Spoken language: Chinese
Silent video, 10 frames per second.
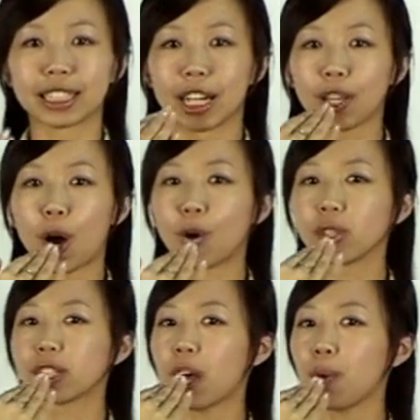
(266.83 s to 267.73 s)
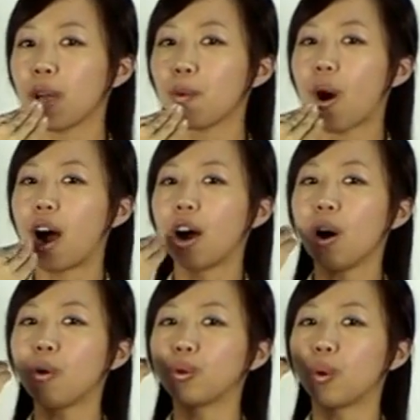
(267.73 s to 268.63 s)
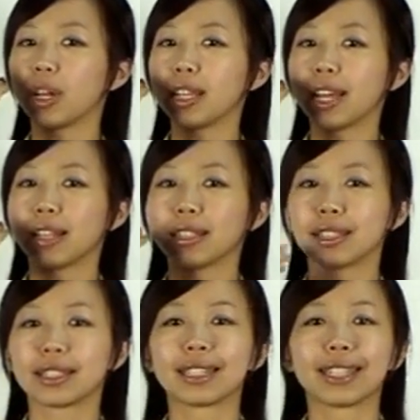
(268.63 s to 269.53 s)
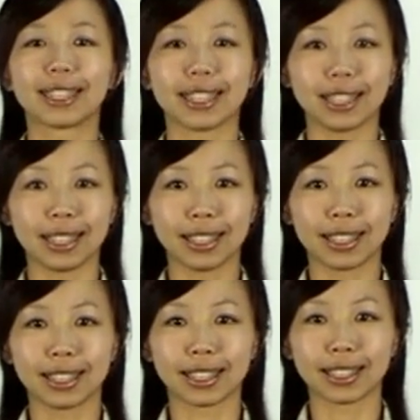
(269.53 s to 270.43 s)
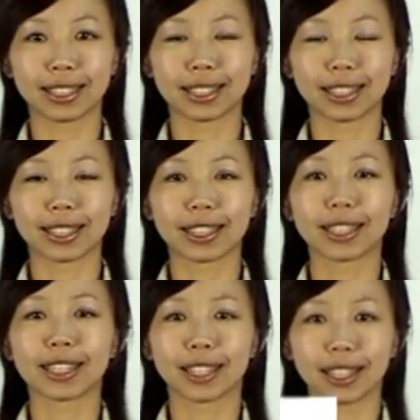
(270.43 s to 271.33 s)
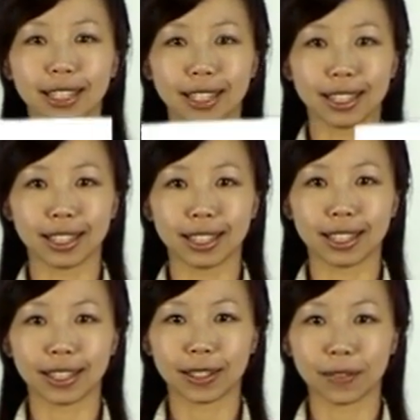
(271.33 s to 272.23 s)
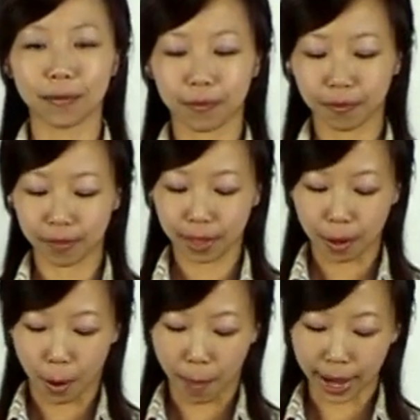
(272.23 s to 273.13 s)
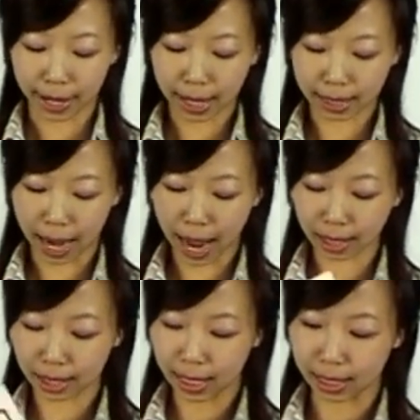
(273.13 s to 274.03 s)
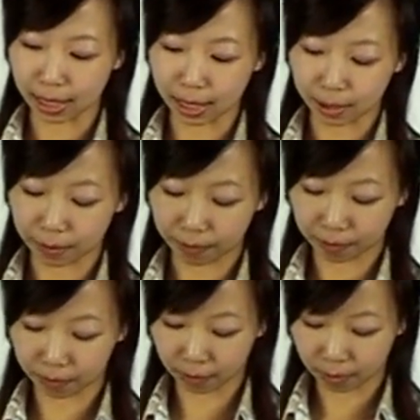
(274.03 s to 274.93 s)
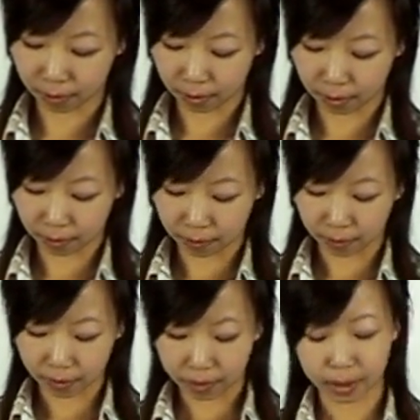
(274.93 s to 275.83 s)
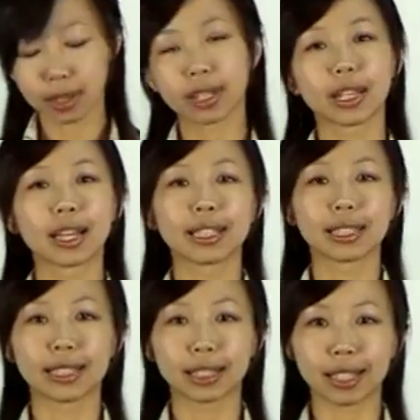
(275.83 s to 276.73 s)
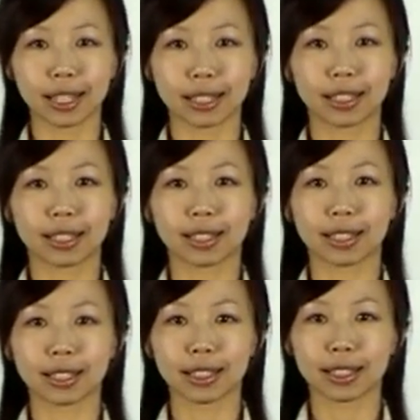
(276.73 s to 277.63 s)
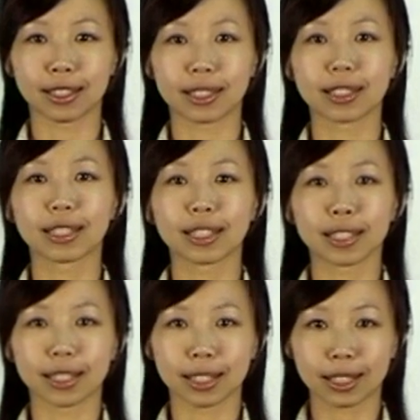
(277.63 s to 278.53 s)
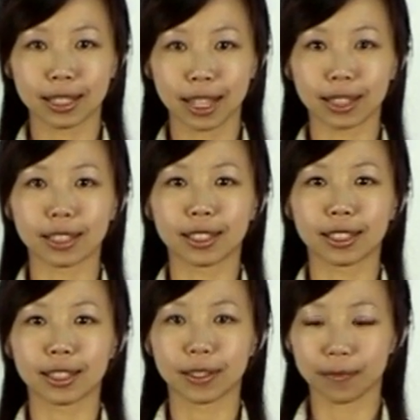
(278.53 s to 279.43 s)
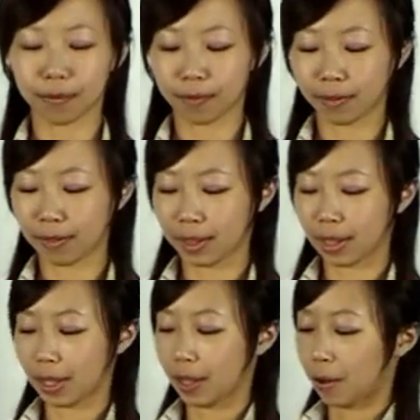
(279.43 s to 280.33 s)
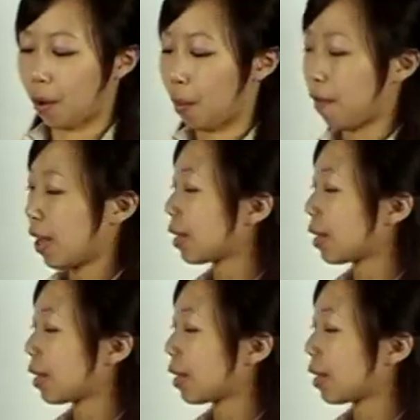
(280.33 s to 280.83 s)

舌头稍微往后挪一点，一，一。我们来看一下它的例子，six，six。我们